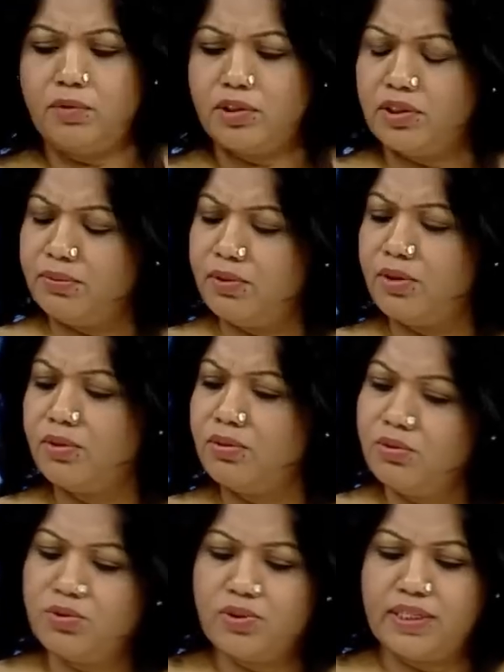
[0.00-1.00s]
বর্ষা এবং অনন্ত
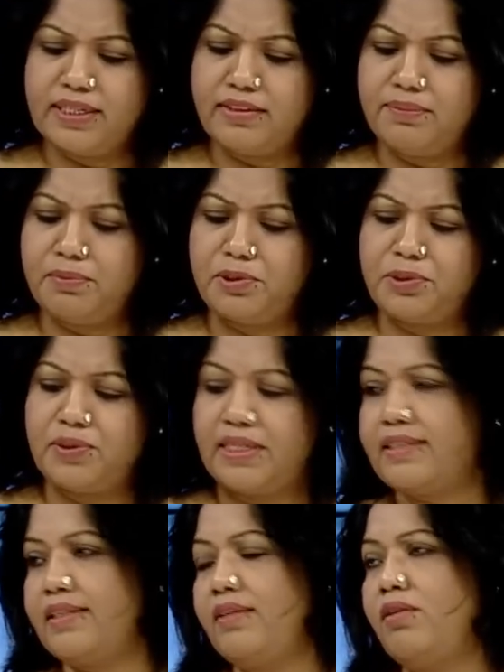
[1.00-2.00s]
দুজনের কাছে প্রশ্ন
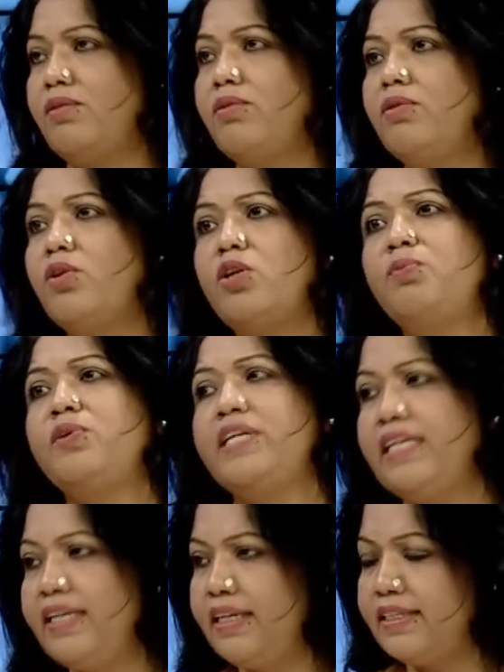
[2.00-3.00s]
রাখছি কখনো গল্প
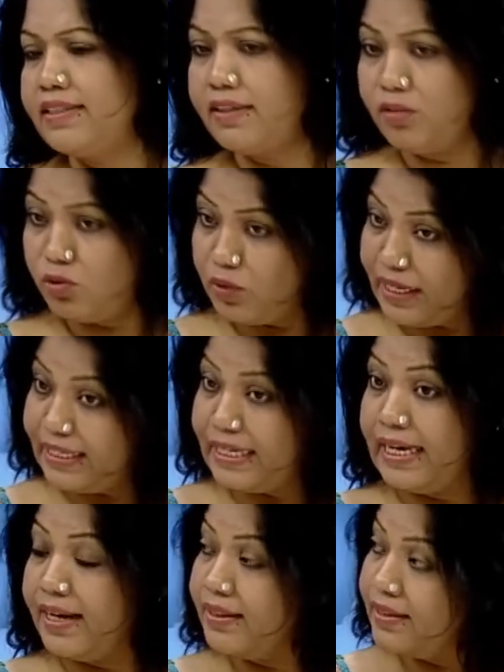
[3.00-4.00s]
এগিয়ে নিয়ে যায় কখনো একটা
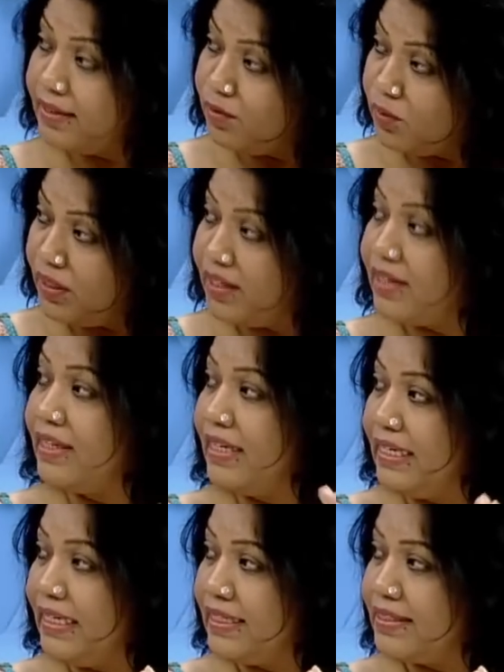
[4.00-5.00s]
গান তাকে অনেকখানি
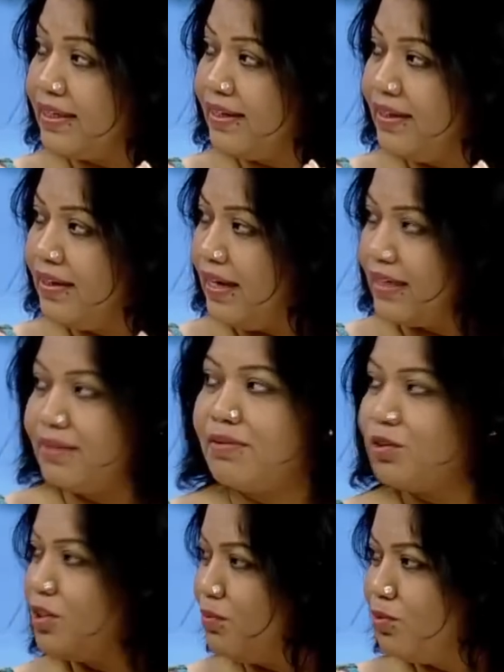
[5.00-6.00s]
এগিয়ে নিয়ে যায় একটা
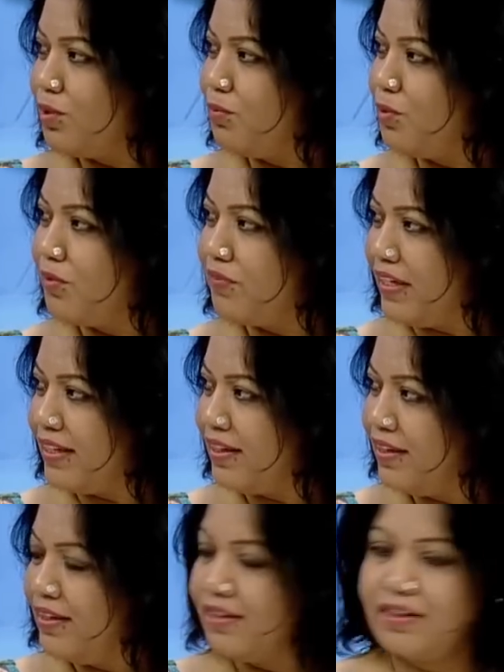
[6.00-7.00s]
মানুষের মুখে মুখে ফেরে
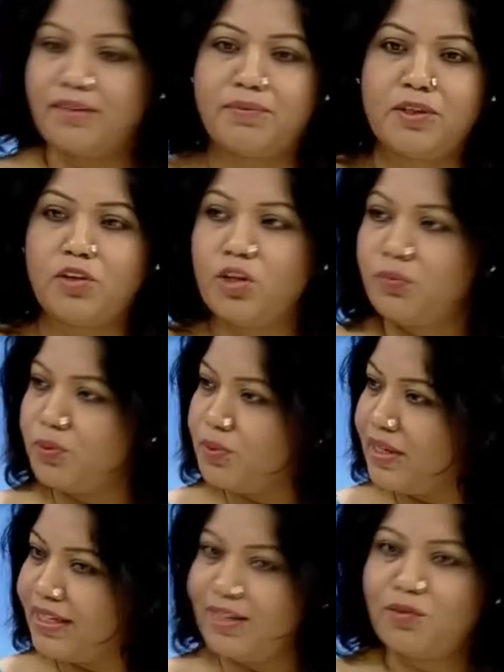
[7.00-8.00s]
তারপরে গল্প তো
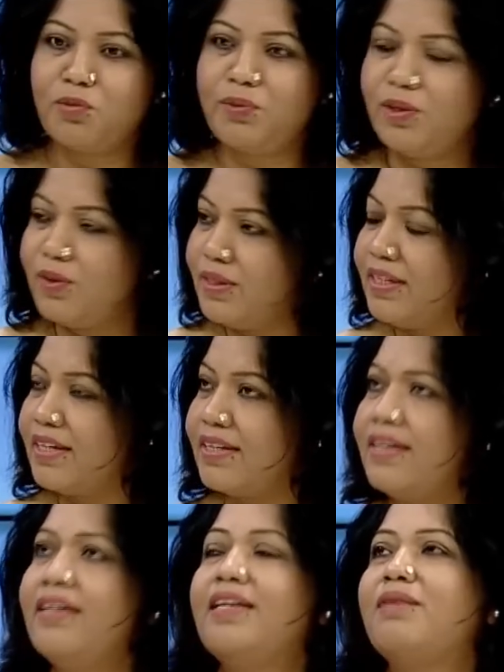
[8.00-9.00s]
থাকে অভিনয় থাকে
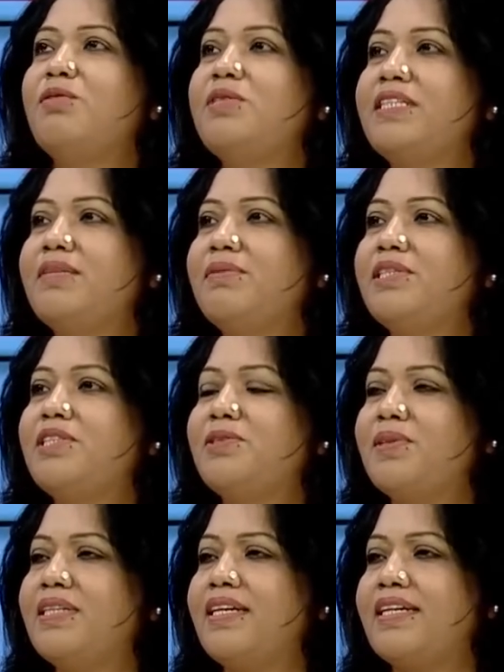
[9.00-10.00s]
এবং যেটা বিশেষ
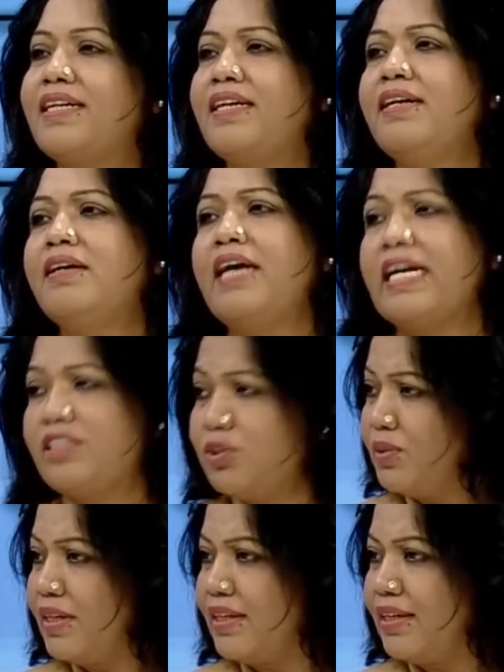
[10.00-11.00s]
করে থাকে অ্যাকশন
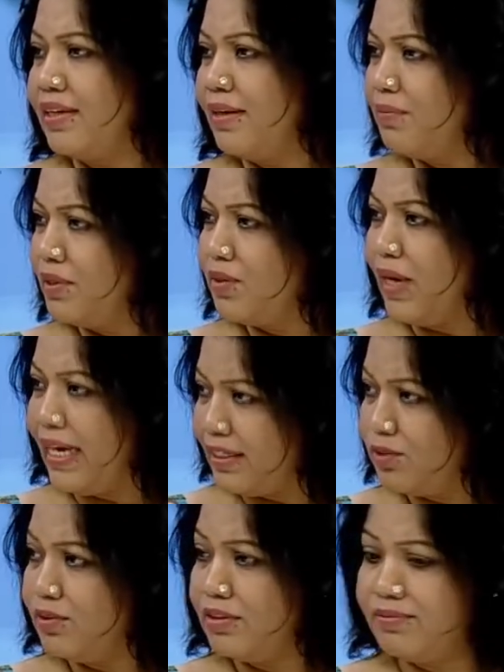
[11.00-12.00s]
থাকে আপনার তো
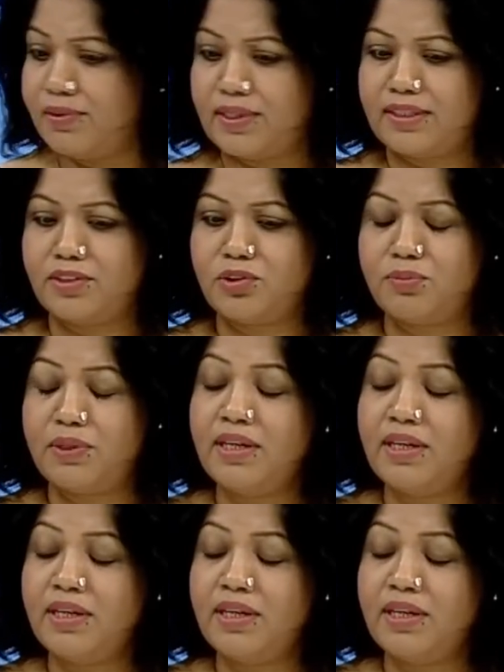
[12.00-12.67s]
অ্যাকশন নির্ভর একটা ছবি